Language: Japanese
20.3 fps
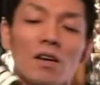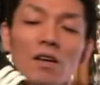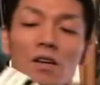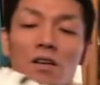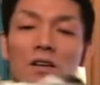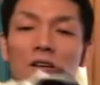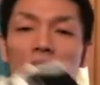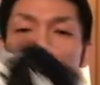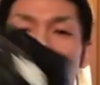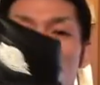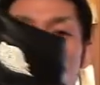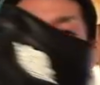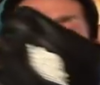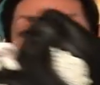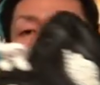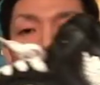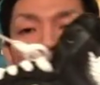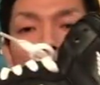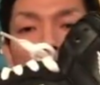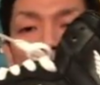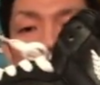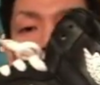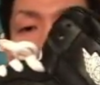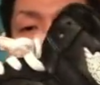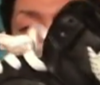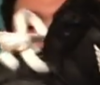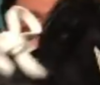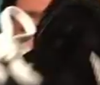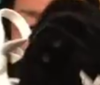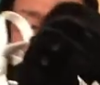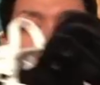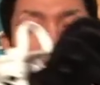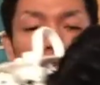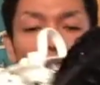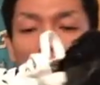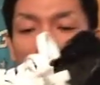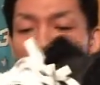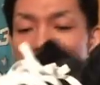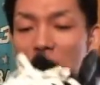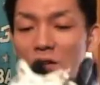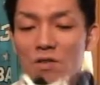はい。まあまあ、綺麗。テカって
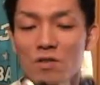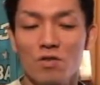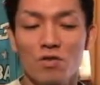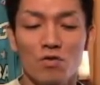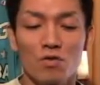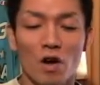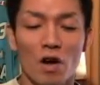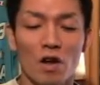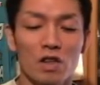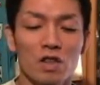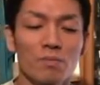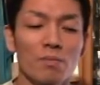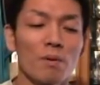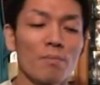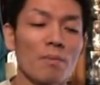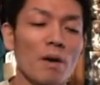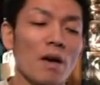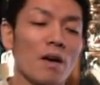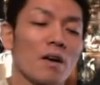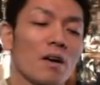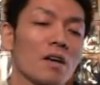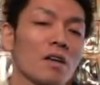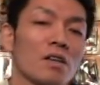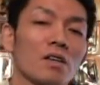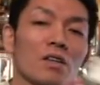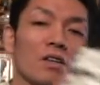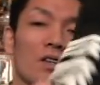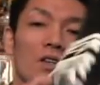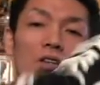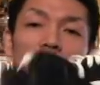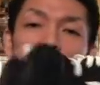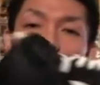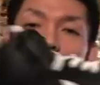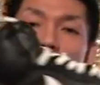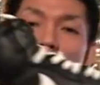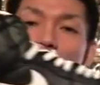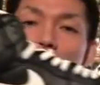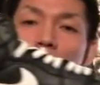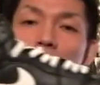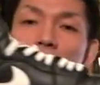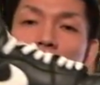るな。じゅうはちばんめ。はい。引用、
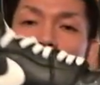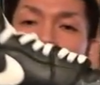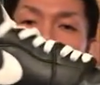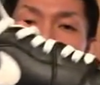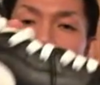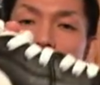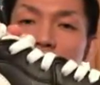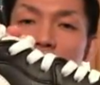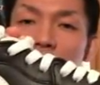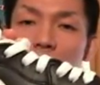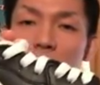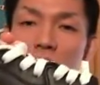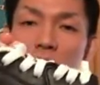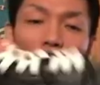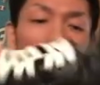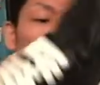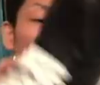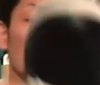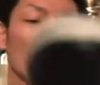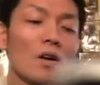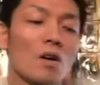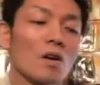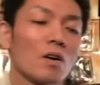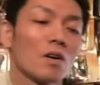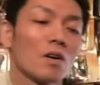イン。はい、みたいな。はい。